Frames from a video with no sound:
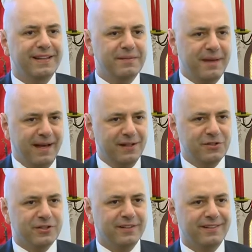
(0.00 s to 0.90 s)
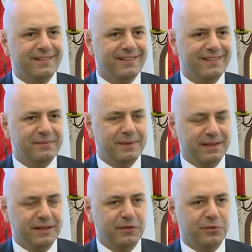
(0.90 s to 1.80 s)
بعالجها
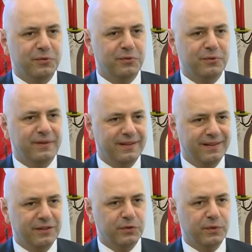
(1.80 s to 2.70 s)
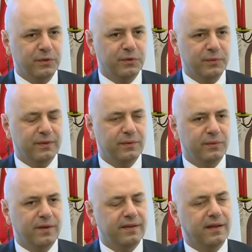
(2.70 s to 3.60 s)
بطريقته خطوة خطوة
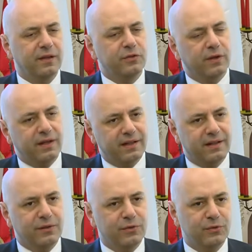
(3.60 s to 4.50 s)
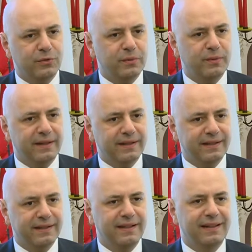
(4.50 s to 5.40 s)
وهذا قد يؤخر الحكومة
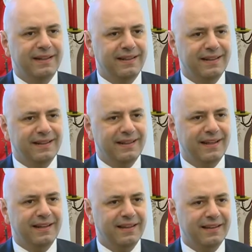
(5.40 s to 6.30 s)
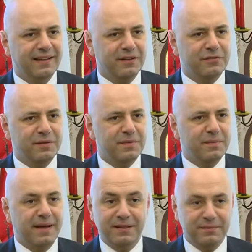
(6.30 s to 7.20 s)
ولكن لا يقف أمام
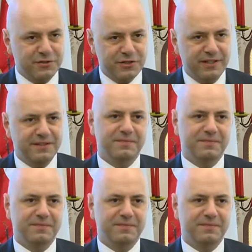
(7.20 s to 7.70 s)
عدم تشكيلها